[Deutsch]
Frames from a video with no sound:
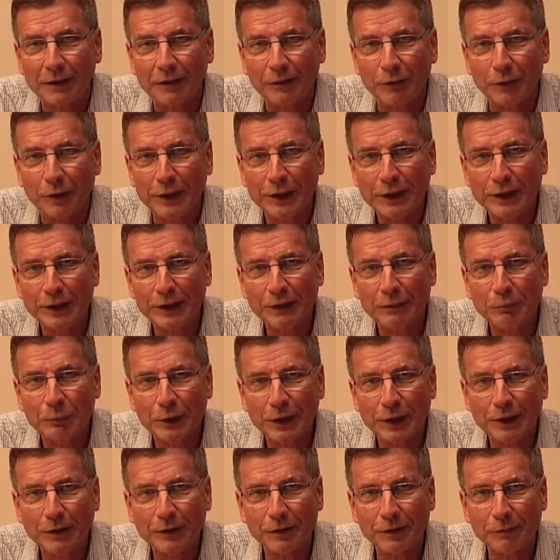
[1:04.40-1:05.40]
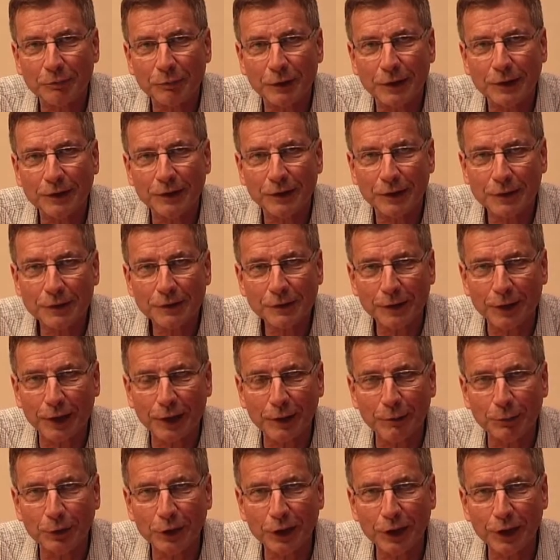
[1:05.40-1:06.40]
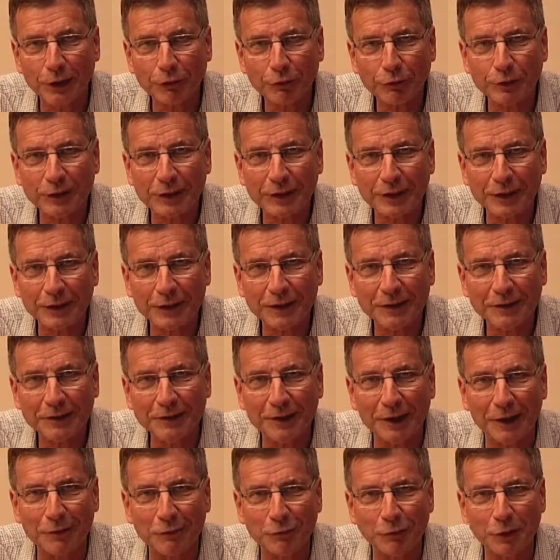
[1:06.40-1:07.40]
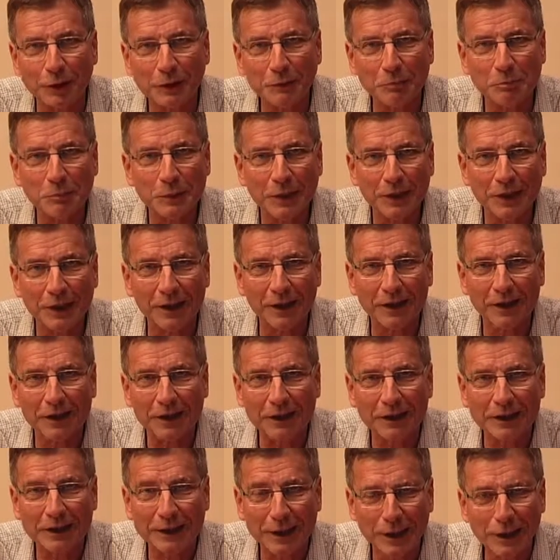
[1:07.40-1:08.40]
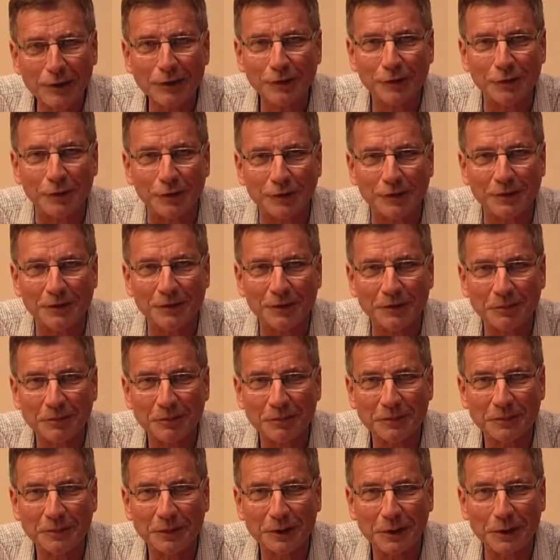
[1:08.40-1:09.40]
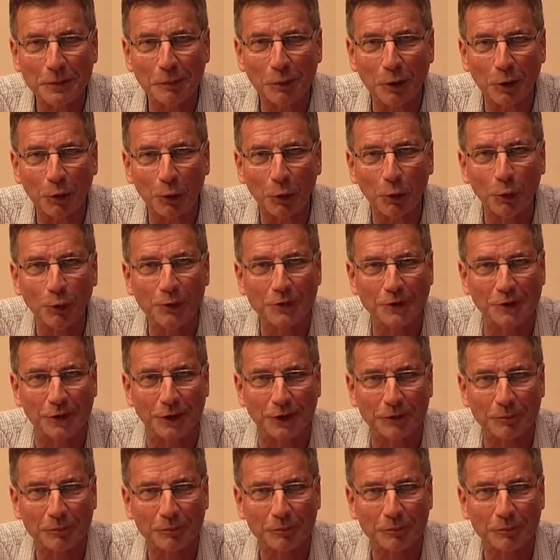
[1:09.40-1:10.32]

wenn ich mich mit Israel beschäftige, dann wird mir Jesus immer größer.